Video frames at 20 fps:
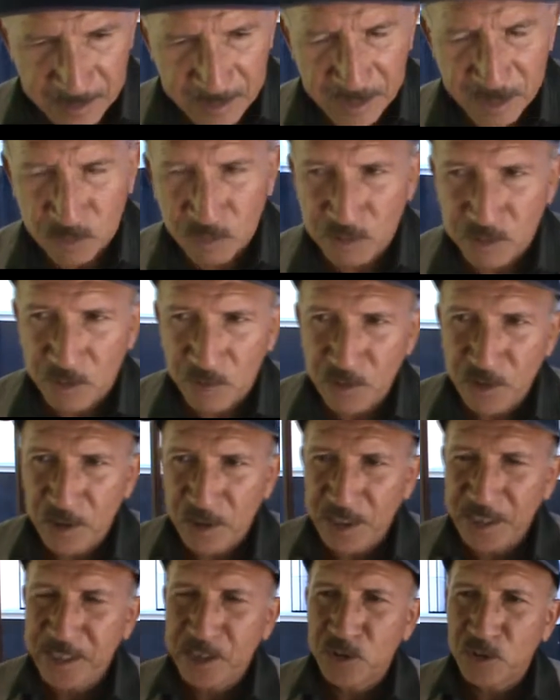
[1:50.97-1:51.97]
y cuando hablo de
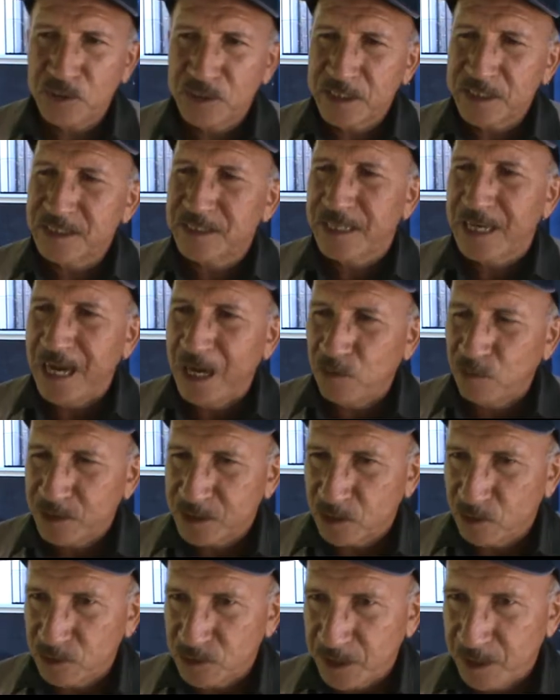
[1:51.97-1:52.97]
líquidos es agua
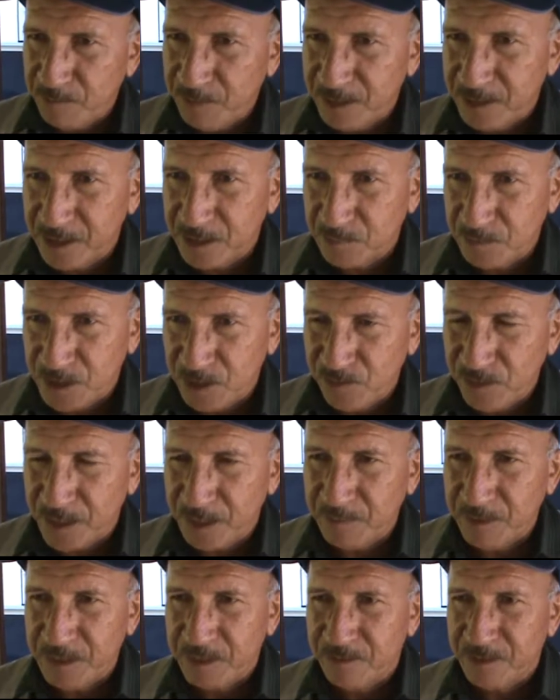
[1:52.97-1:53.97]
exclusivamente,
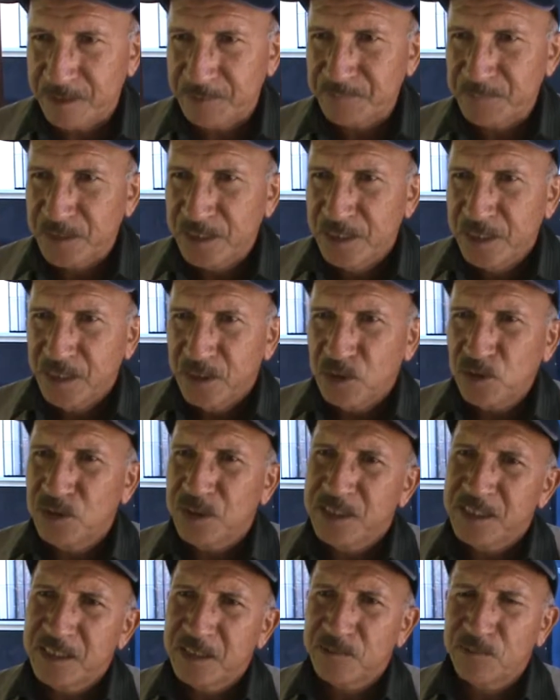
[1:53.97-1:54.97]
específicamente, ¿verdad?
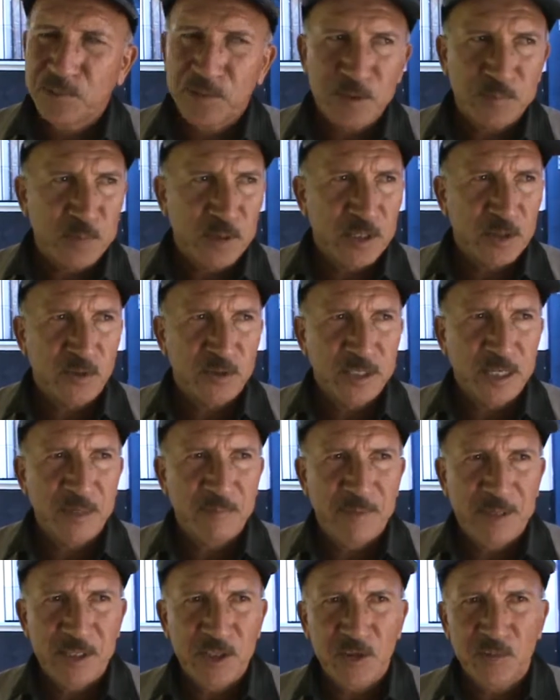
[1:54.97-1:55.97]
Donde este pues puede encontrar el
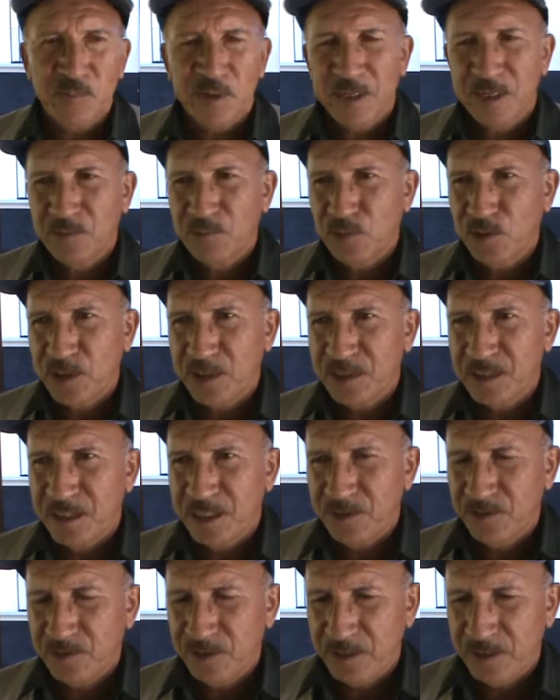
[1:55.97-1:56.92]
medio para poder ser...